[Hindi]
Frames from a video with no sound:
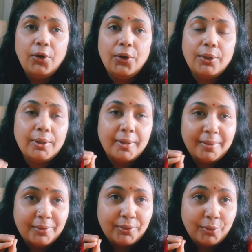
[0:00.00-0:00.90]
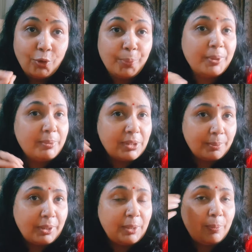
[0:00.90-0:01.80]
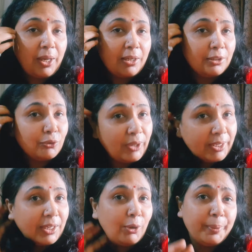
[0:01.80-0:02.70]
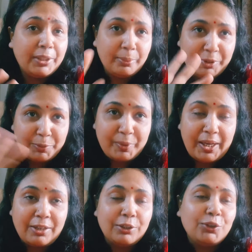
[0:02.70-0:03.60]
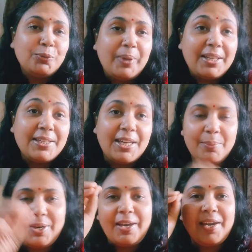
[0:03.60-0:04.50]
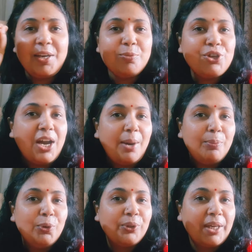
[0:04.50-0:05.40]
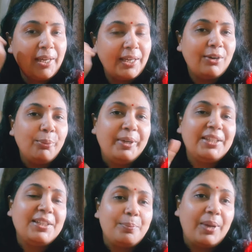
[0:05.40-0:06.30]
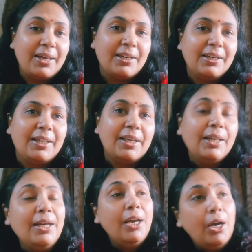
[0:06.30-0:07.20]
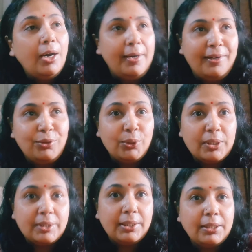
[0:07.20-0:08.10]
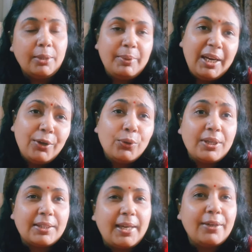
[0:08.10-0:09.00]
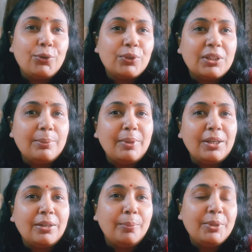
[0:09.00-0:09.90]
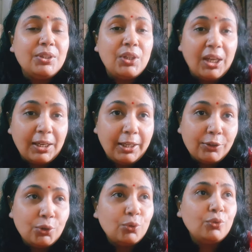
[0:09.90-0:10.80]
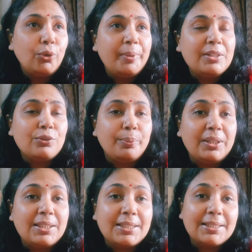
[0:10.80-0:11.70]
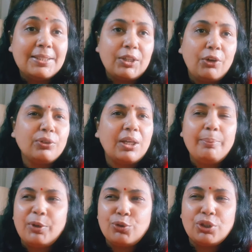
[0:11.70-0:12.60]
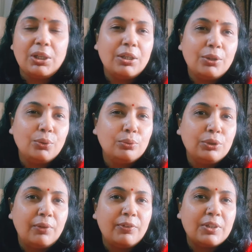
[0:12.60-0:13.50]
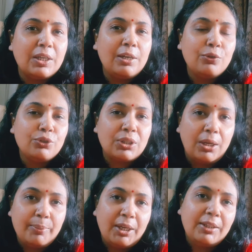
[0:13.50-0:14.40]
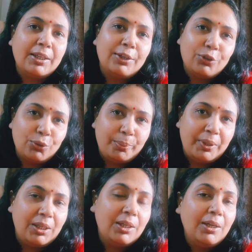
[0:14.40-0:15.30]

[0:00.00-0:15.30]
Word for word: और uh, होप कि मैं सबके रिप्लाई करती हूँ एक एक कमेंट में रिप्लाई करती हूँ मैंने यही बनाया है कि मुझे आप लोगों के एक एक कमेंट के रिप्लाई करने हैं थोड़े से कभी लेट हो जाता है क्योंकि मैं कभी देख लेती हूँ कमेंट्स बट क्या होता है मैं कुछ कर रही हूँ या फिर सडनली कुछ काम याद आ गया तो मैं